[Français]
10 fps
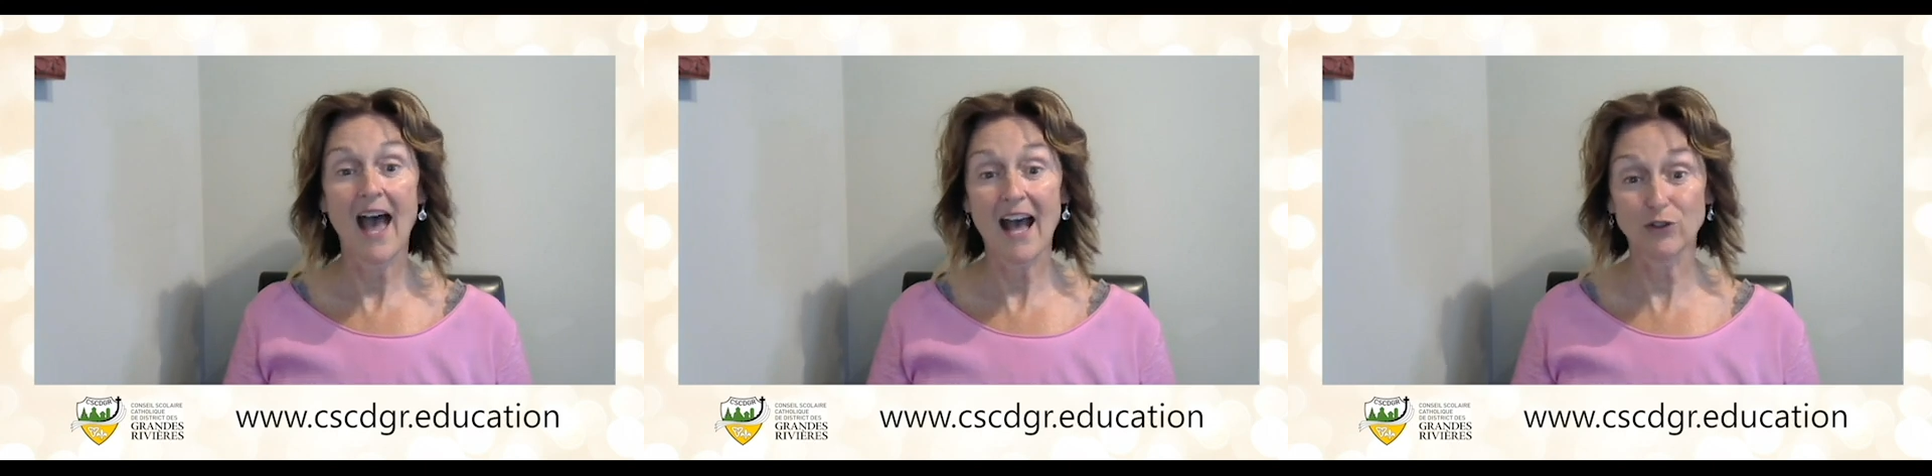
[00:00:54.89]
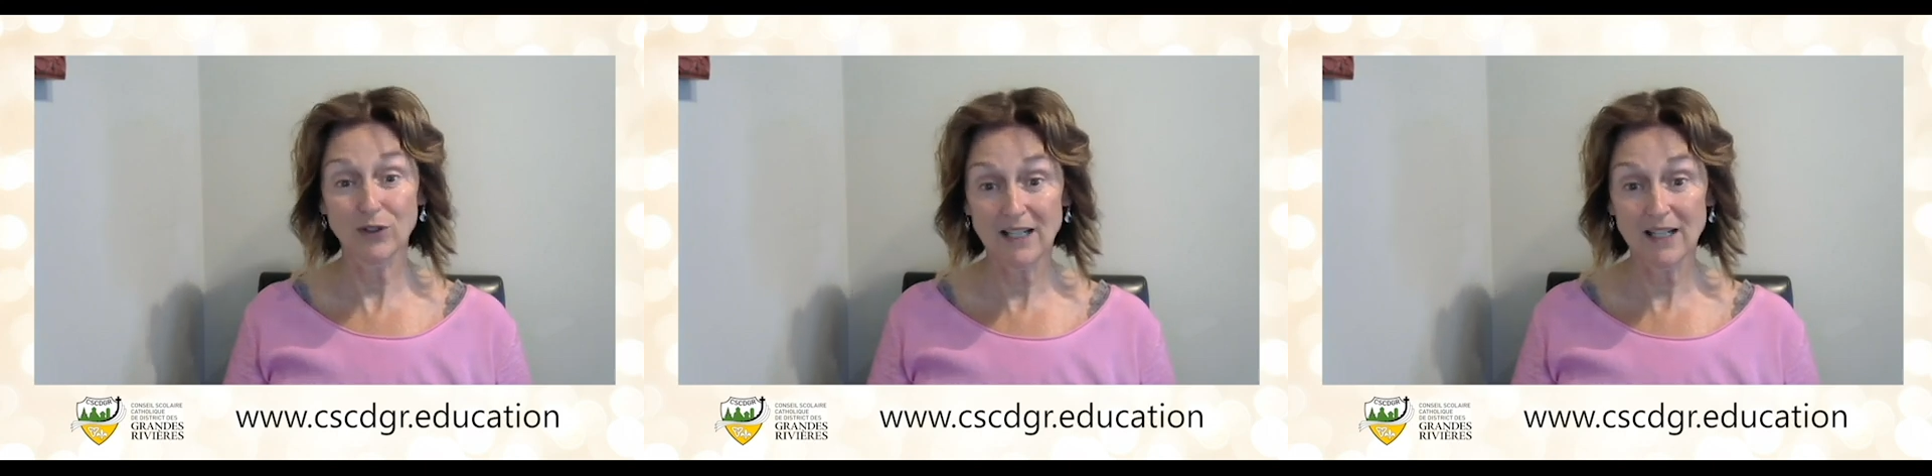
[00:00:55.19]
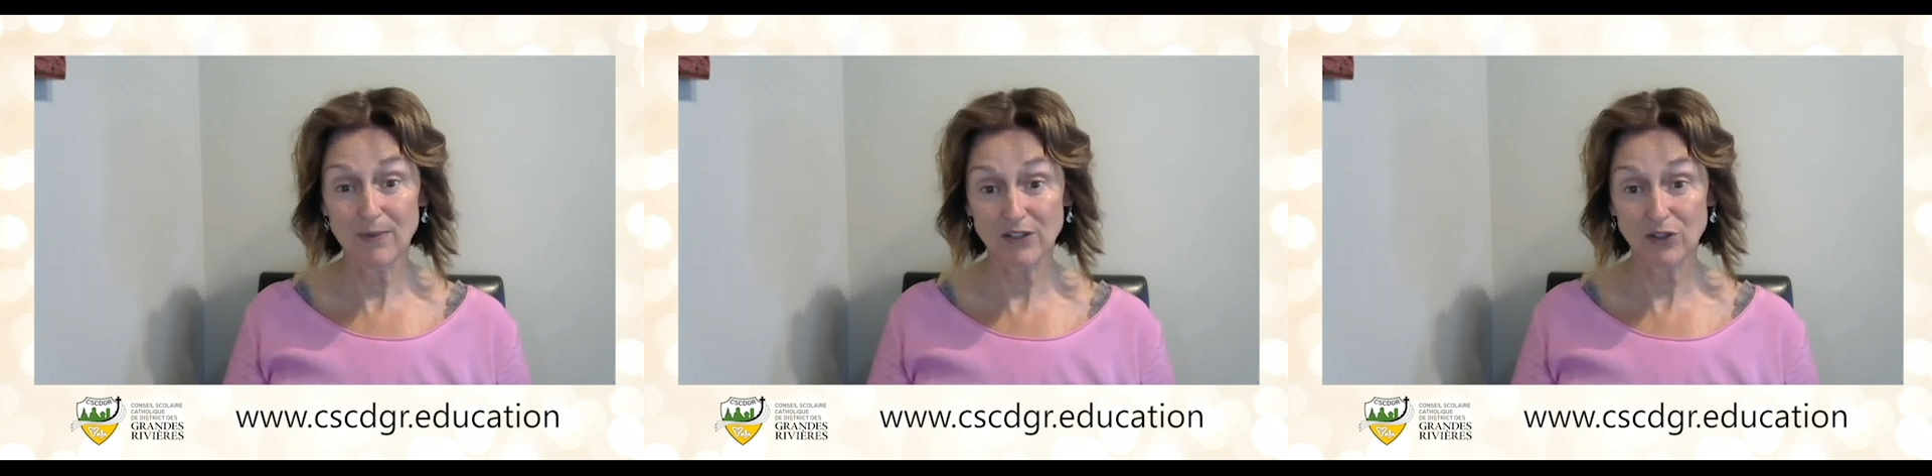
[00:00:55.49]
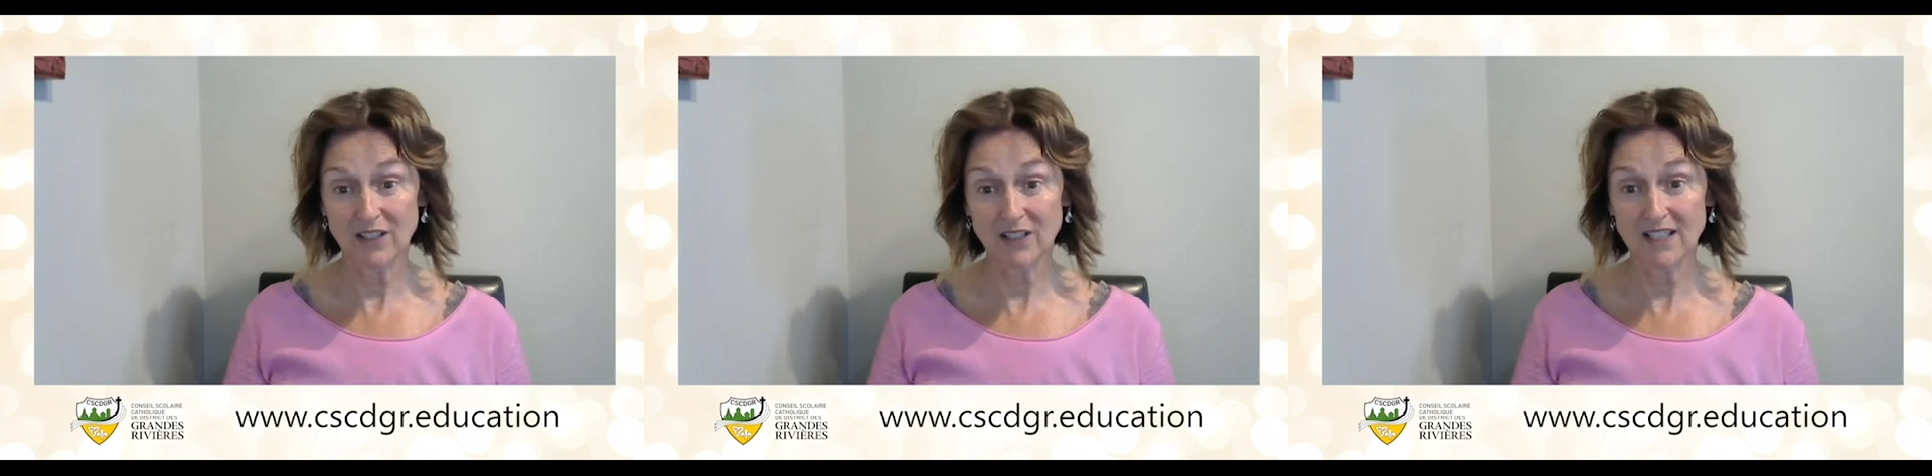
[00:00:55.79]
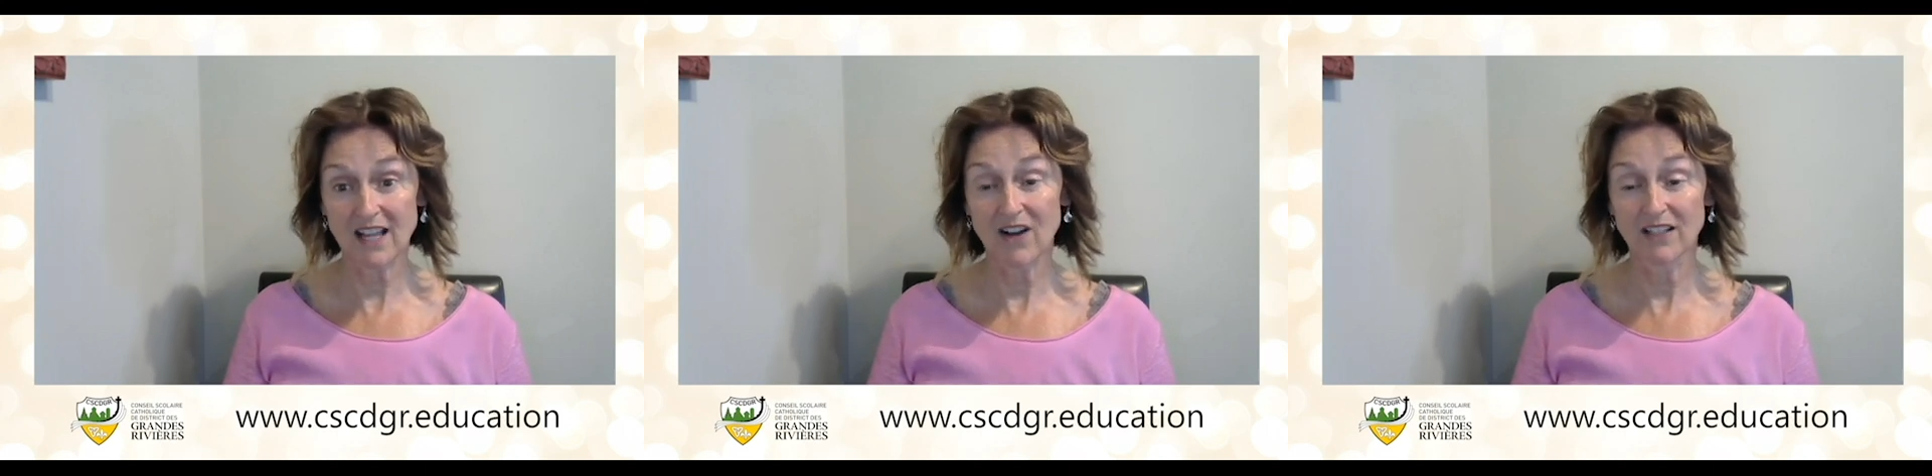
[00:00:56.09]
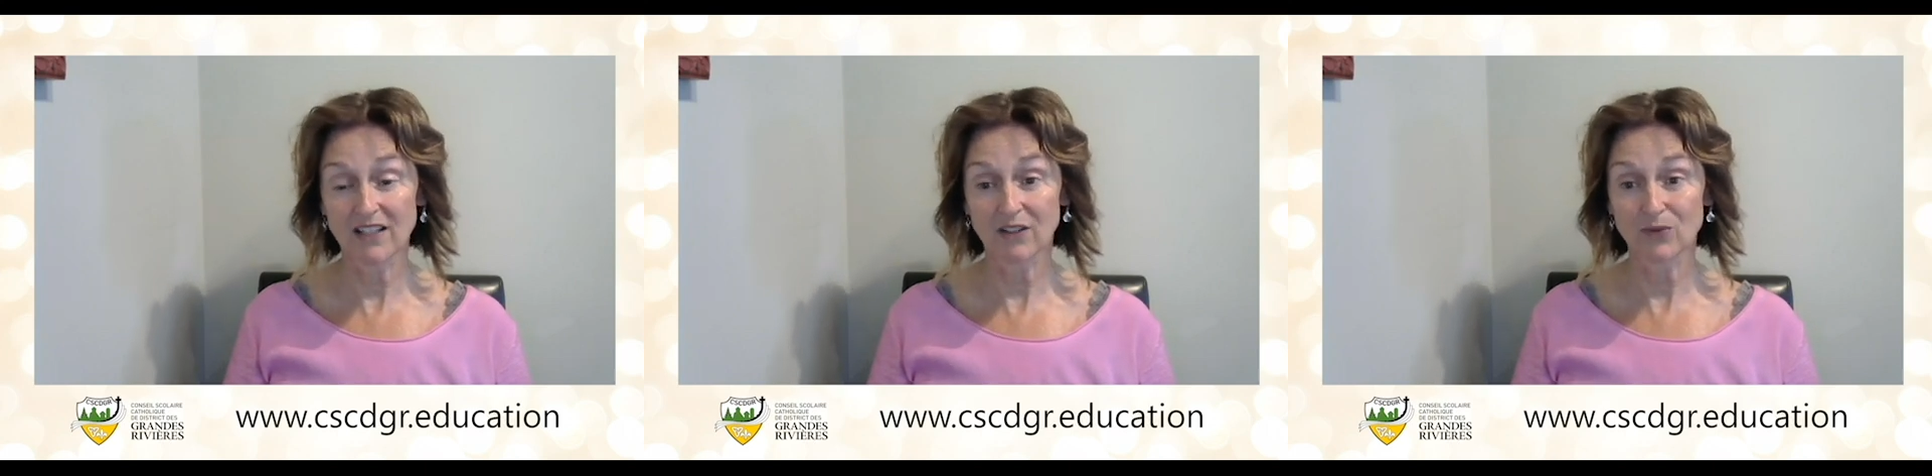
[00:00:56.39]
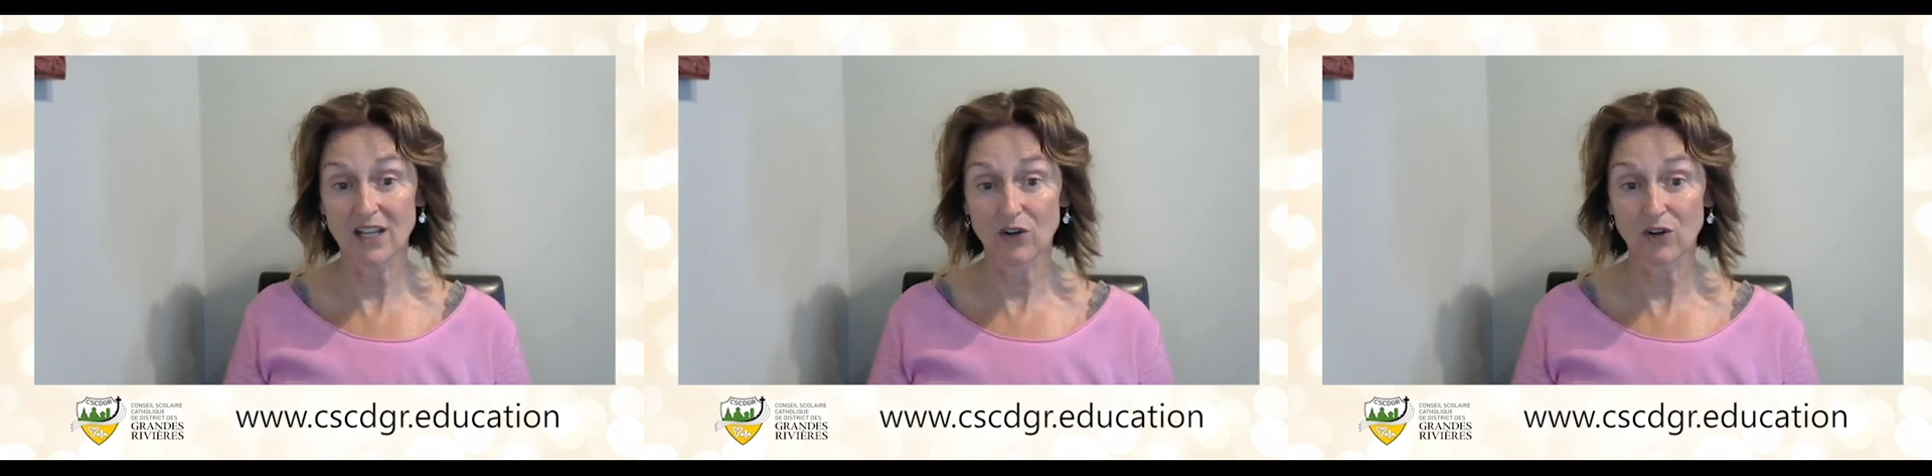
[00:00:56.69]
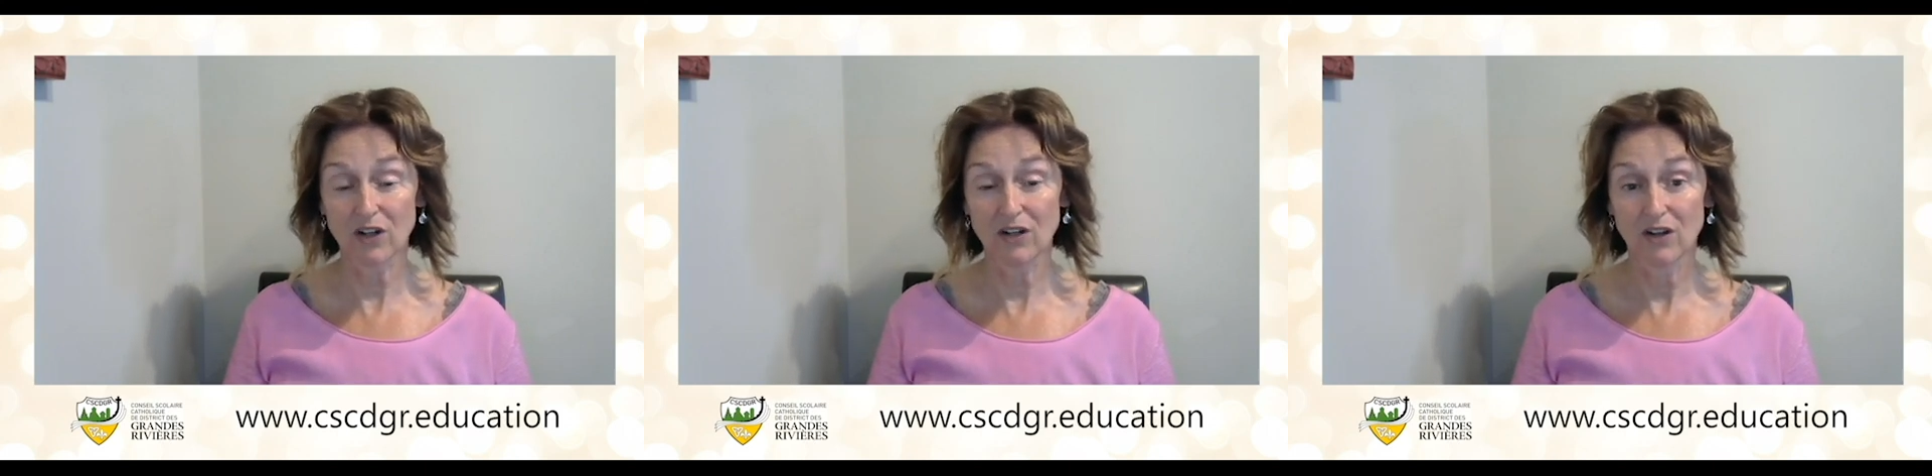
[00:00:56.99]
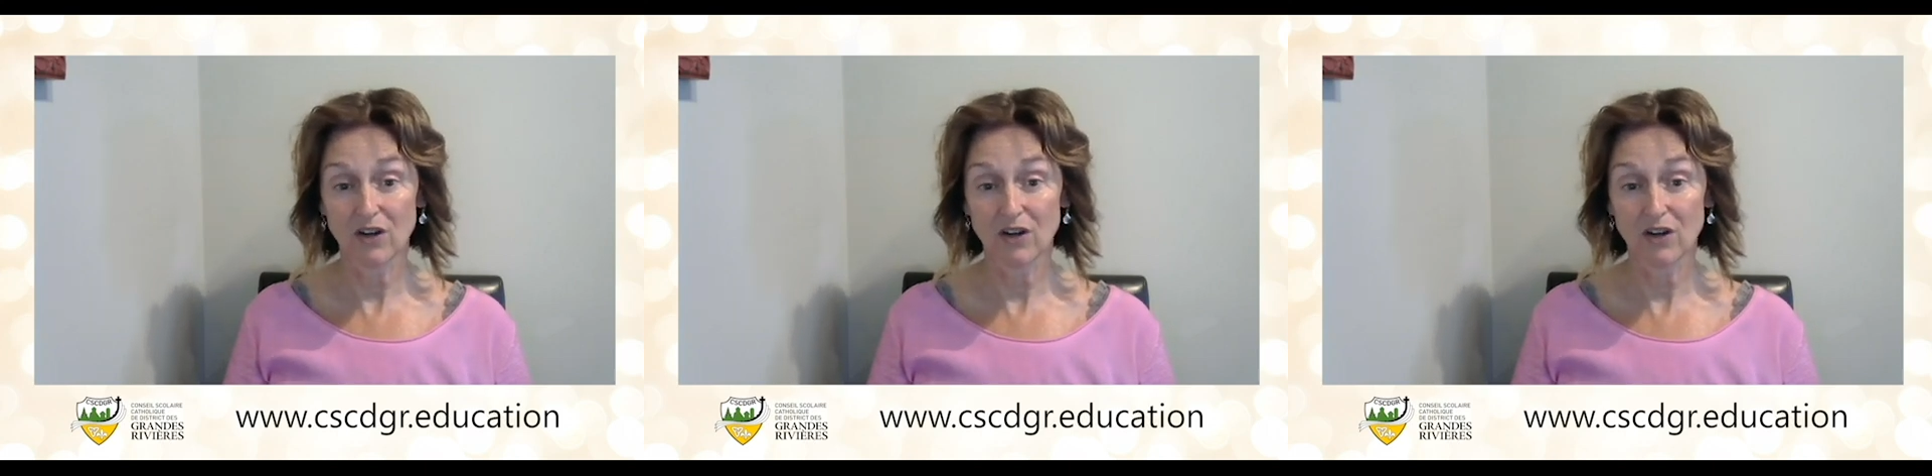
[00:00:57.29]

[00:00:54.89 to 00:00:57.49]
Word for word: À toutes les personnes qui travaillent dans nos écoles,